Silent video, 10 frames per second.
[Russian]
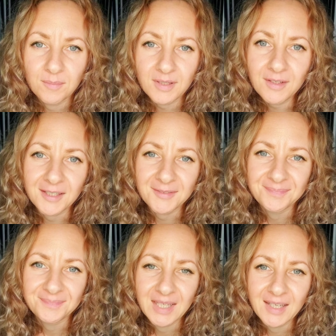Привет!
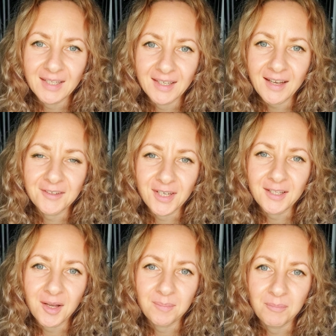Я
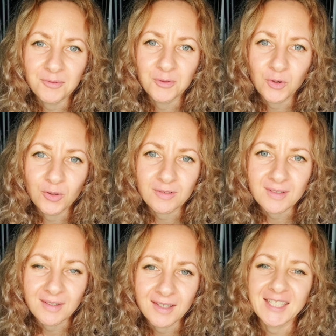говорила по поводу
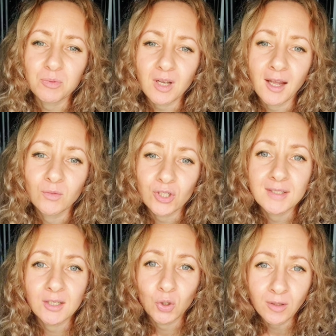конкурса. Я запускаю
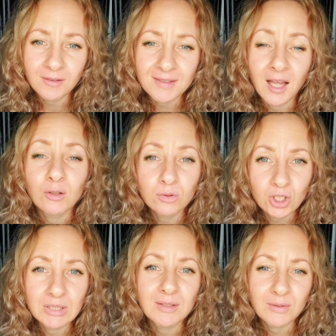творческий конкурс на
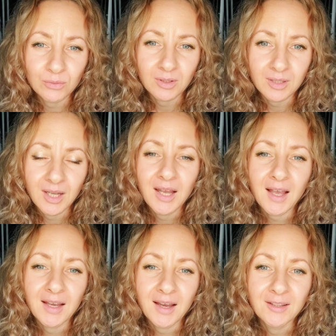лучший рисунок.
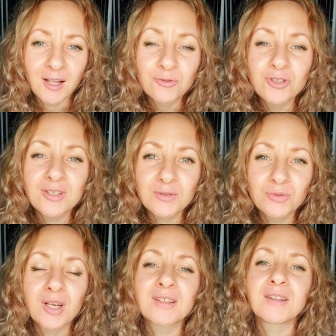Э, на лучший
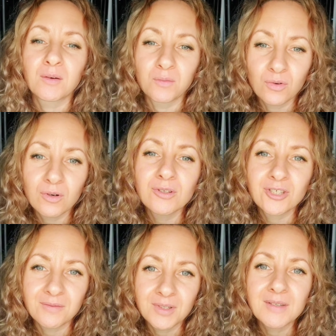рисунок того,
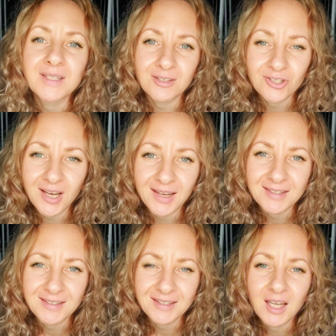чем вы
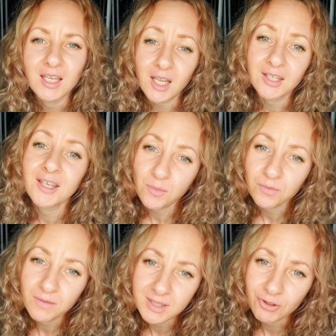восхищаетесь. Или кем
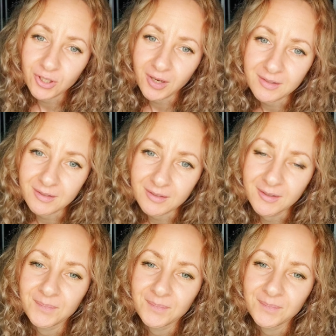вы восхищаетесь.